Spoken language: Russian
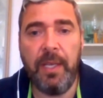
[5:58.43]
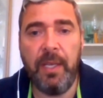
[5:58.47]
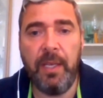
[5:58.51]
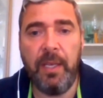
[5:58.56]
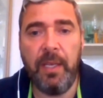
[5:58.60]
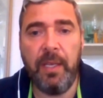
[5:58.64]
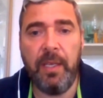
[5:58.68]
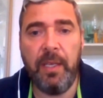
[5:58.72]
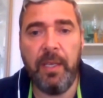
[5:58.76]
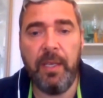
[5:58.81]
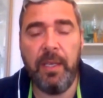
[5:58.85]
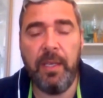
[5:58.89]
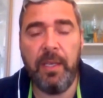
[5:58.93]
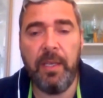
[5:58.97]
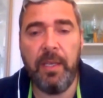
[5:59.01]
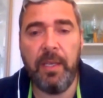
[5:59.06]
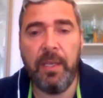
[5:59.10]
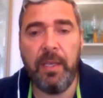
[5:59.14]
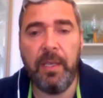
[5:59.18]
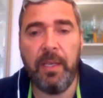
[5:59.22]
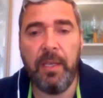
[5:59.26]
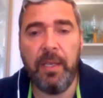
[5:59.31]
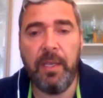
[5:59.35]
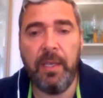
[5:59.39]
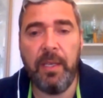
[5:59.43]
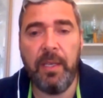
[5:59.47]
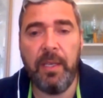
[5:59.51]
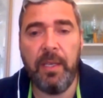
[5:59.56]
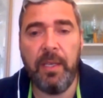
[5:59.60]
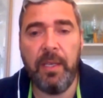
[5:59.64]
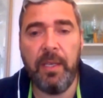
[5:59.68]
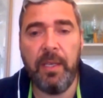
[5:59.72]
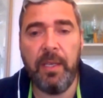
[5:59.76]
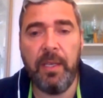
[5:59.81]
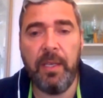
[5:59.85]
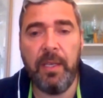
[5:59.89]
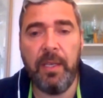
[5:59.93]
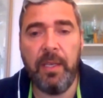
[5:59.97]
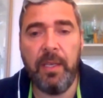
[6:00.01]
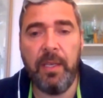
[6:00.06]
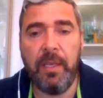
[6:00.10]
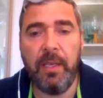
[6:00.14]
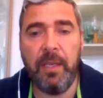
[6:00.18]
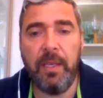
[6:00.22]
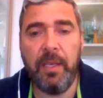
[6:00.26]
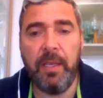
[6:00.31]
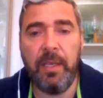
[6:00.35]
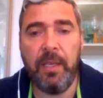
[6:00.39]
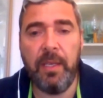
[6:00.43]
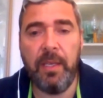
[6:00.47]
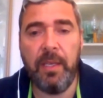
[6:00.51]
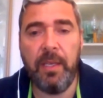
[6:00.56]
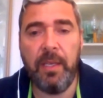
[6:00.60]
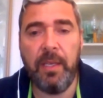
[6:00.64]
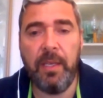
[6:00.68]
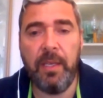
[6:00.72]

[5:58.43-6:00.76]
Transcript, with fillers: И вы знаете, сегодня там я даже